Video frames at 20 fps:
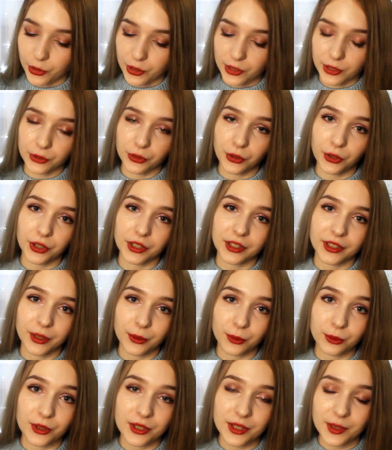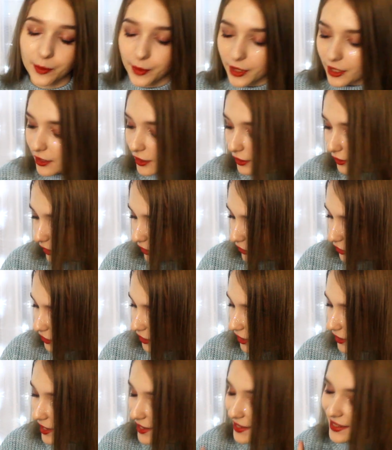После «Трехника Руди смерти» я
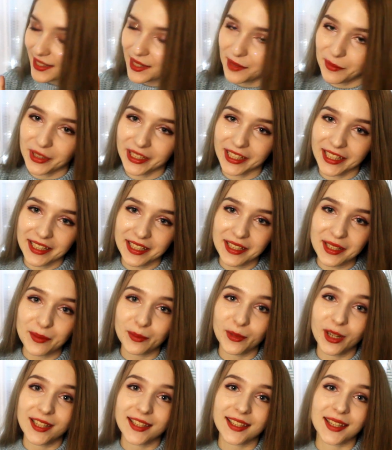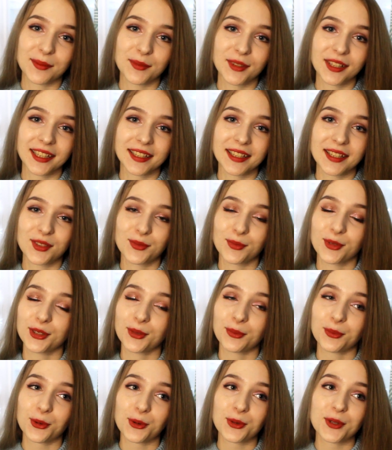читала «Адские механизмы». «Адские механизмы» —
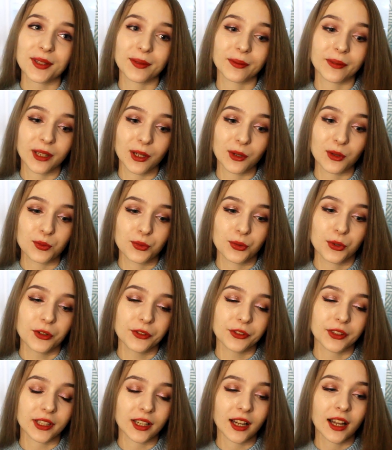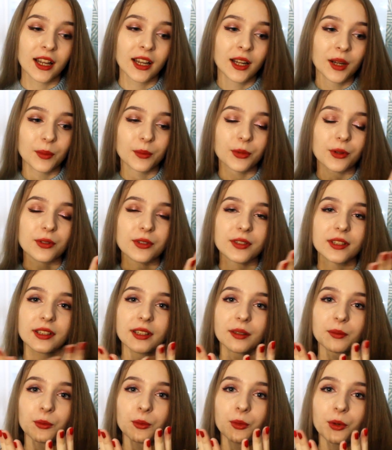это просто моя любовь, я просто
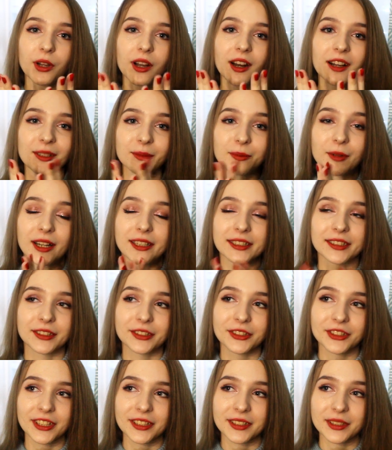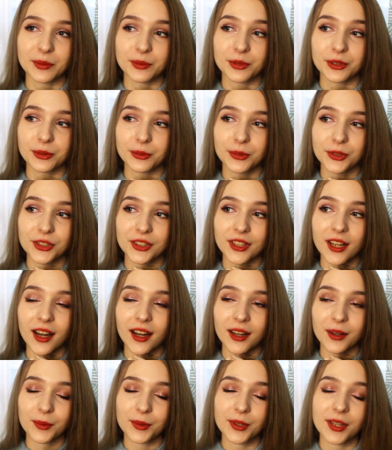это мой алмазик, честно, потому что
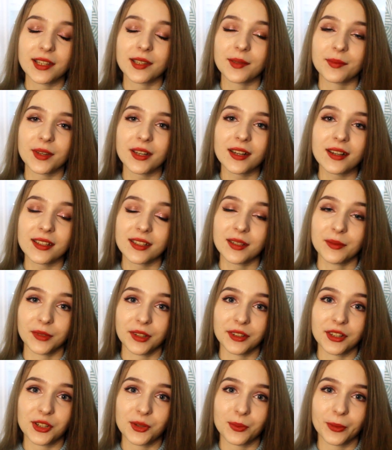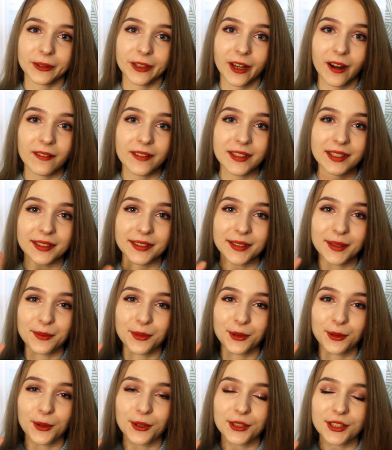«Орудие смерти» мне даже понравились
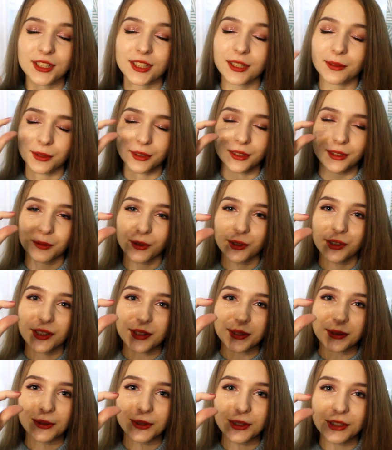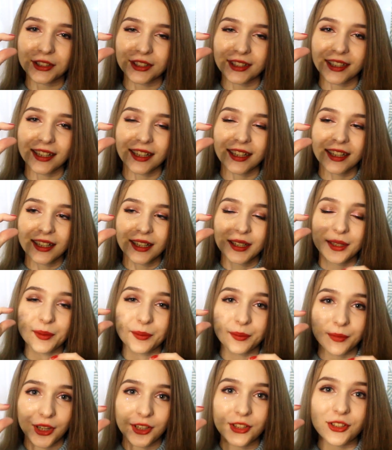немножечко, вот, ну вот настолько
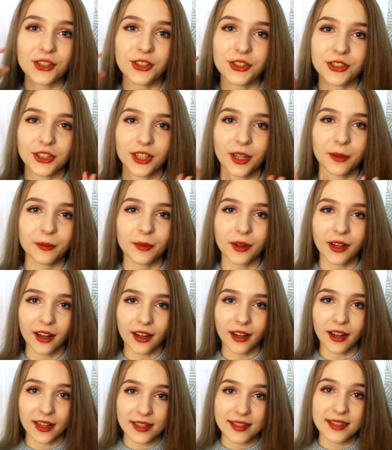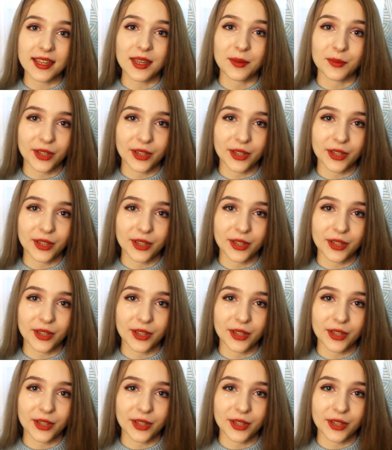меньше, чем а, адские